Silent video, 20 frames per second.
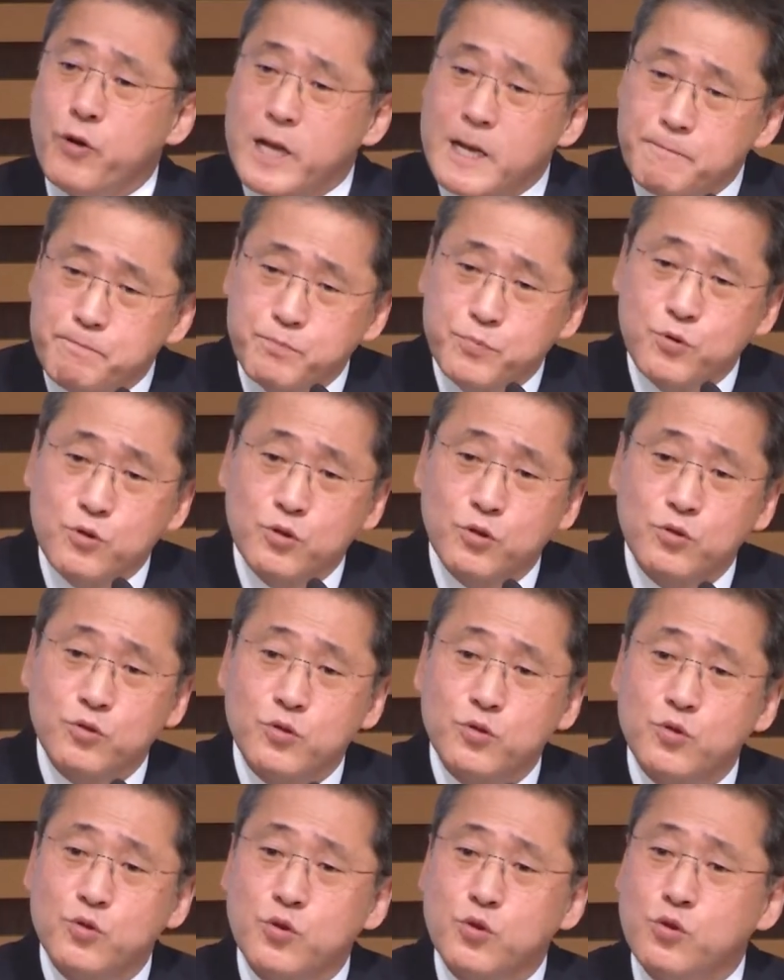횃불도
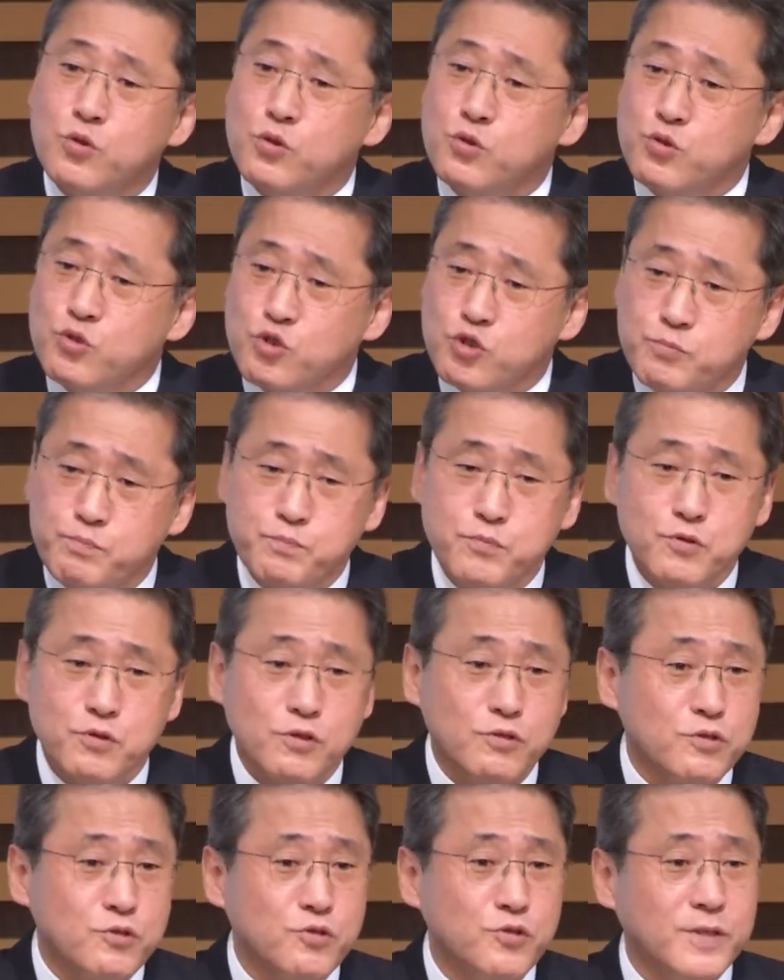들고
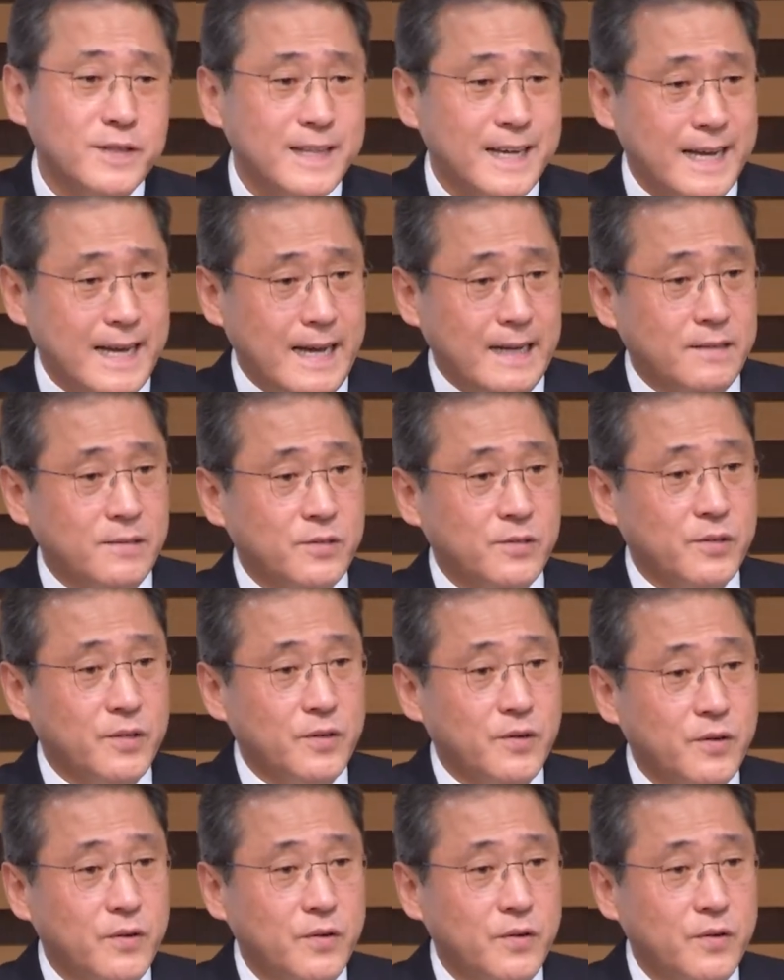숯불도 들고 다 들어요.